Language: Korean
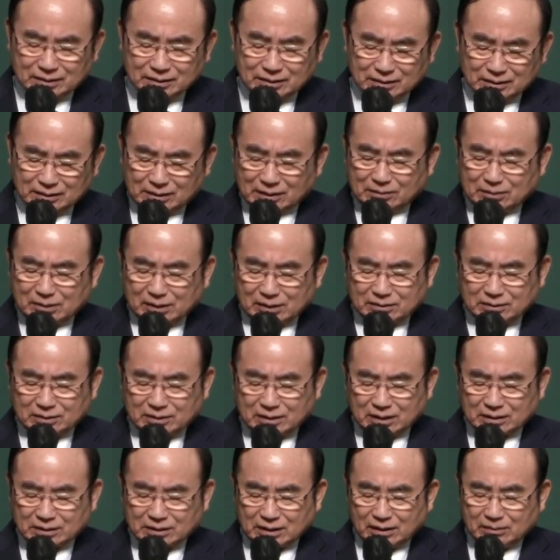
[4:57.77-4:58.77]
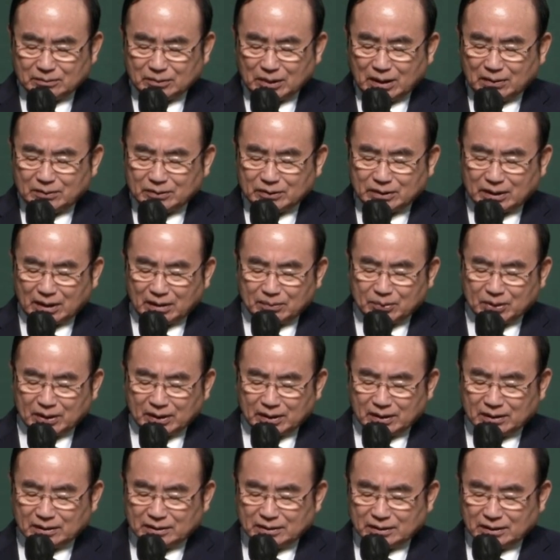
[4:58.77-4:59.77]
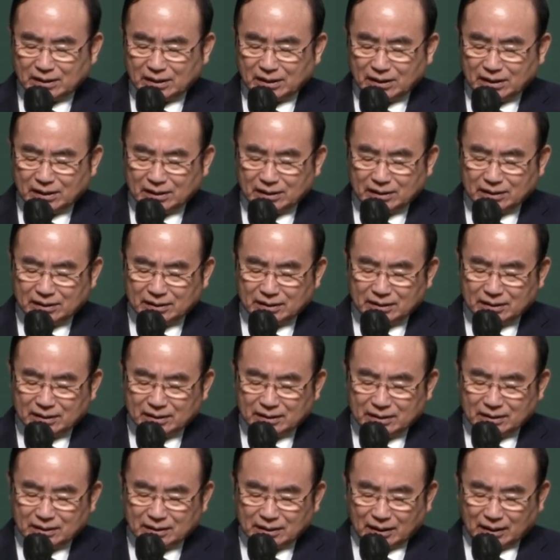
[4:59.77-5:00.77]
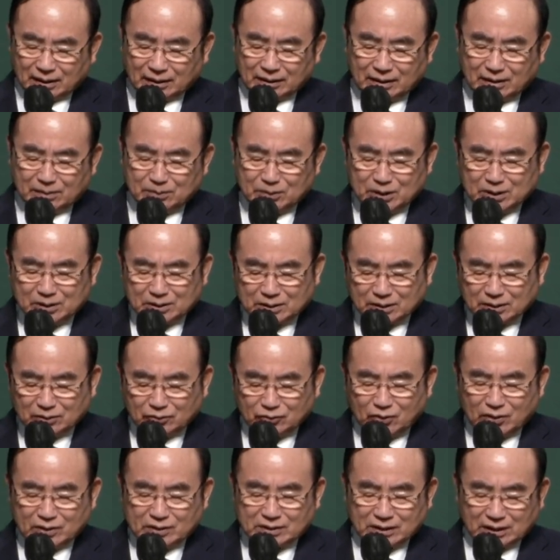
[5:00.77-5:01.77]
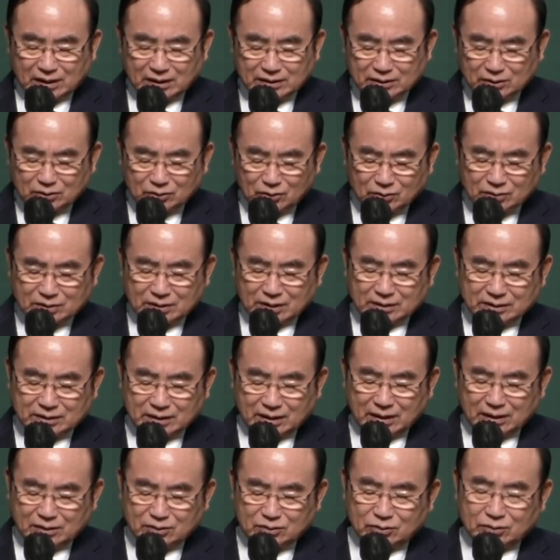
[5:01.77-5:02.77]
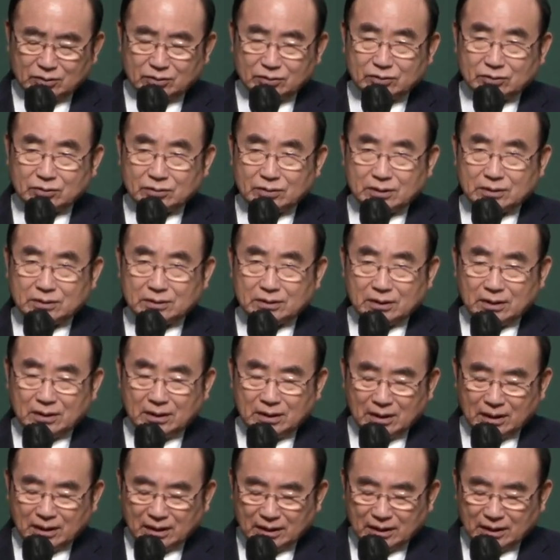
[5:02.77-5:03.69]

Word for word: 이제 막그 세상의 마음을 다뺏겼는데 하나님이 처럼 우리를 사서 독생자 예수를 주셔서